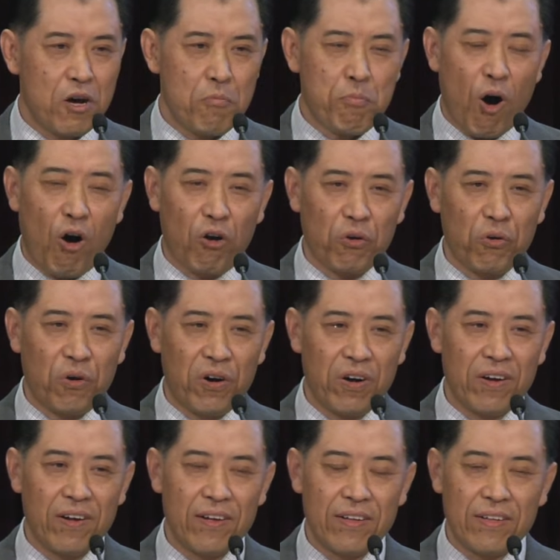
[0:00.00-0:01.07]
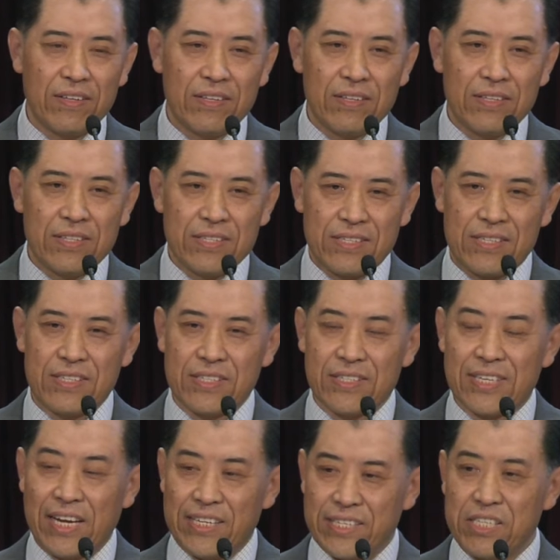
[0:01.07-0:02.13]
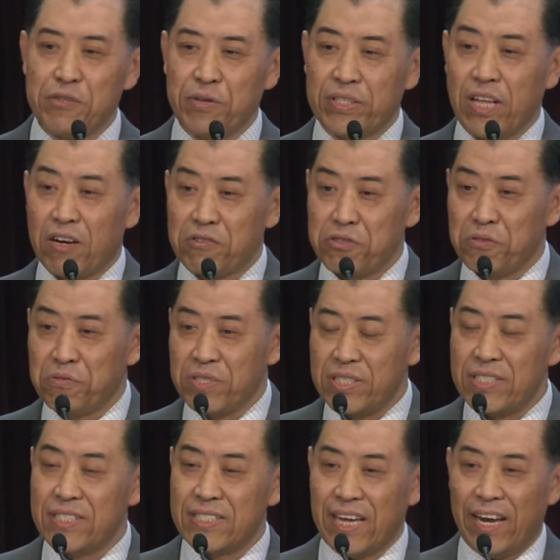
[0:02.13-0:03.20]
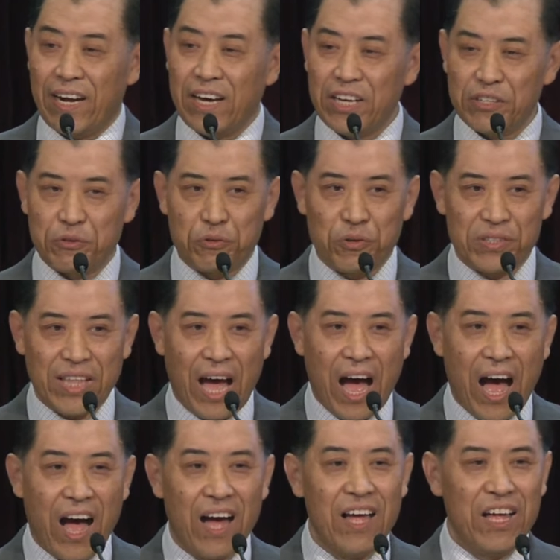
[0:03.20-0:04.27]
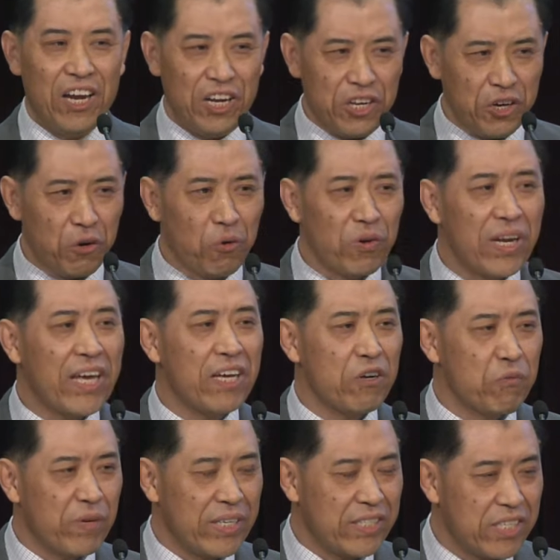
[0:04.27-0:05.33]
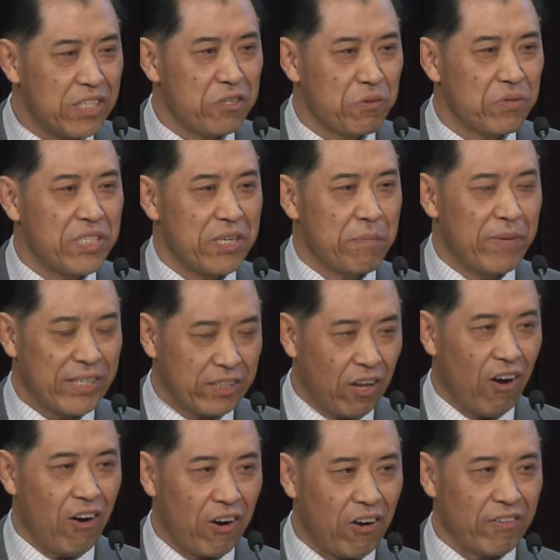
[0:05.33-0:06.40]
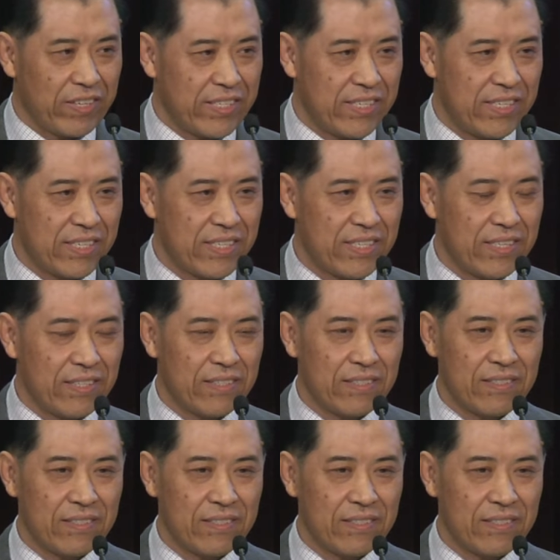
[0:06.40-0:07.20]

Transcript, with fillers: 保罗。其实，在新约当中记载了很多他流泪为弟兄姐妹祷告的情形。